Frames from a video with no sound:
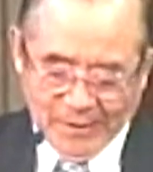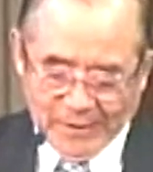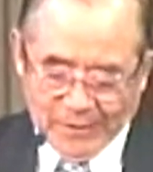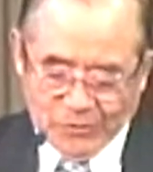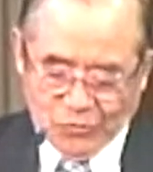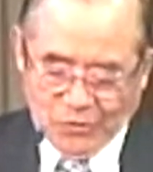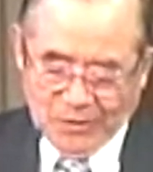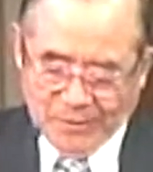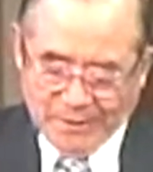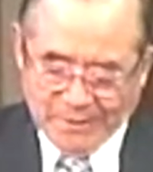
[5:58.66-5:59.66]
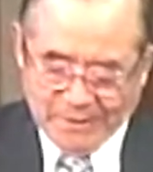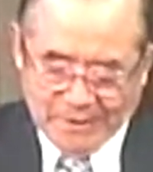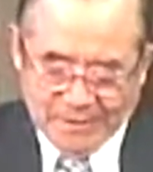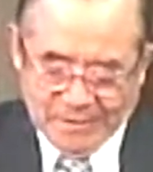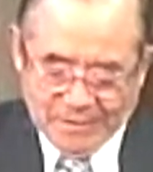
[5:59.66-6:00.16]

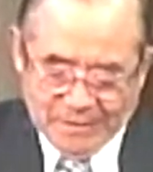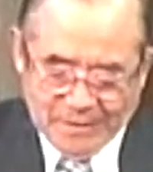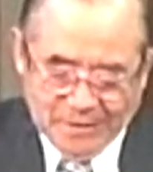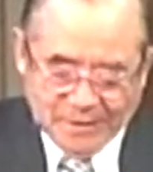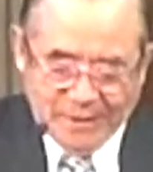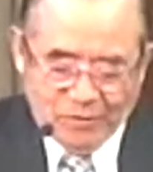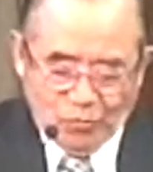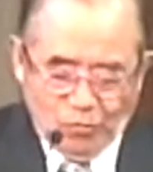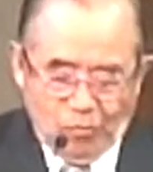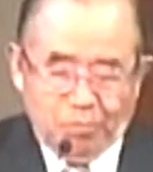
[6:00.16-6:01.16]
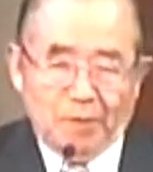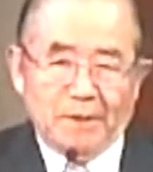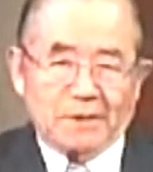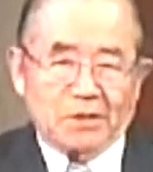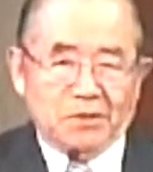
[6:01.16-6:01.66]
주님은 이렇게
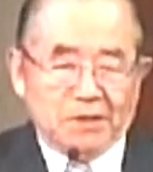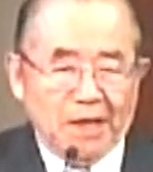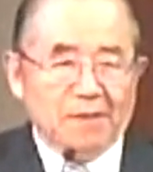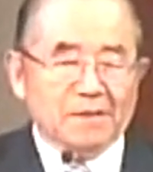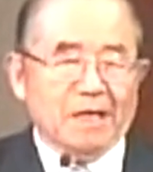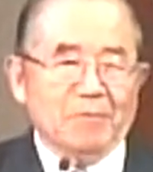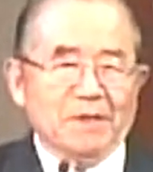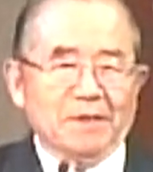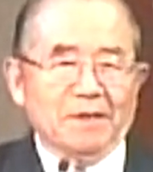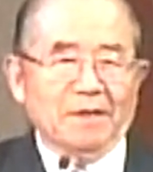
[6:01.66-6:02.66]
율법의 첫째 한 계명은